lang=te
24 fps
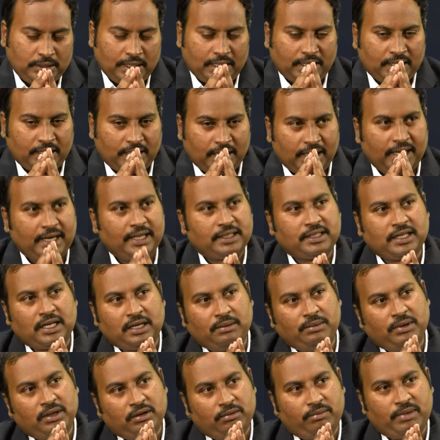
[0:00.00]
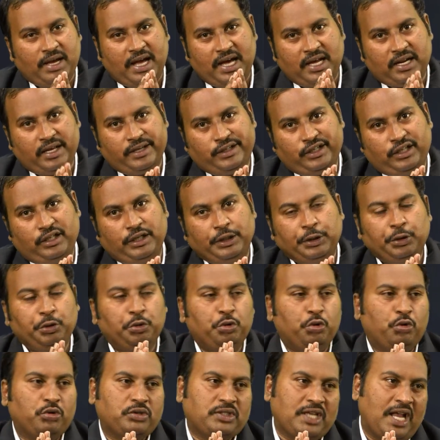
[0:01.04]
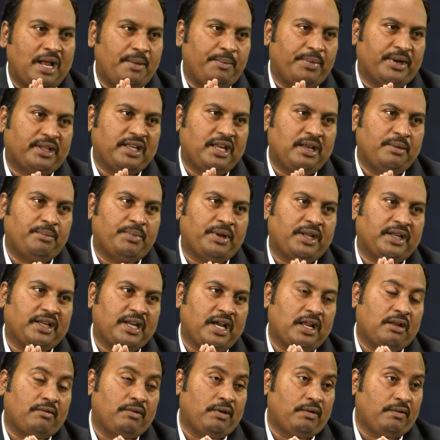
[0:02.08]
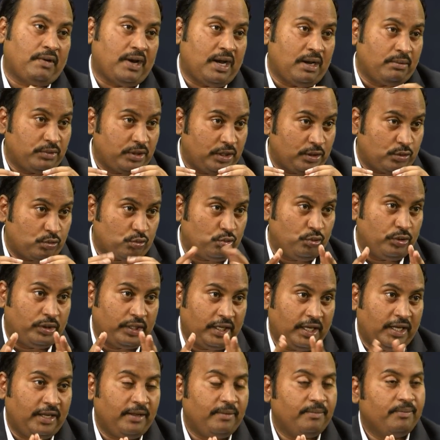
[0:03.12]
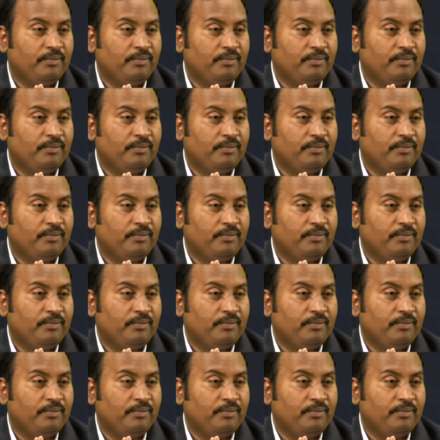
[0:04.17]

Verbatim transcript: ఎక్కడైనా సరే మీరు మ్యారేజ్ హిందూ సాంప్రదాయం ప్రకారం వివాహం చేసుకుంటే